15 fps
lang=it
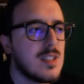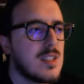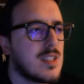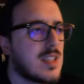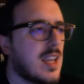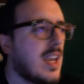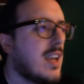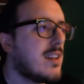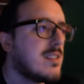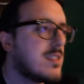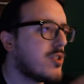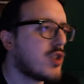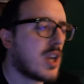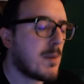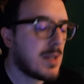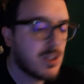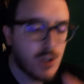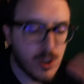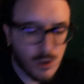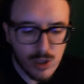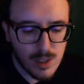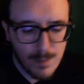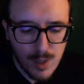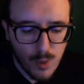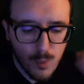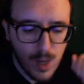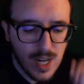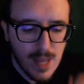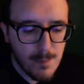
Che sinceramente non ricordo nemmeno qual è,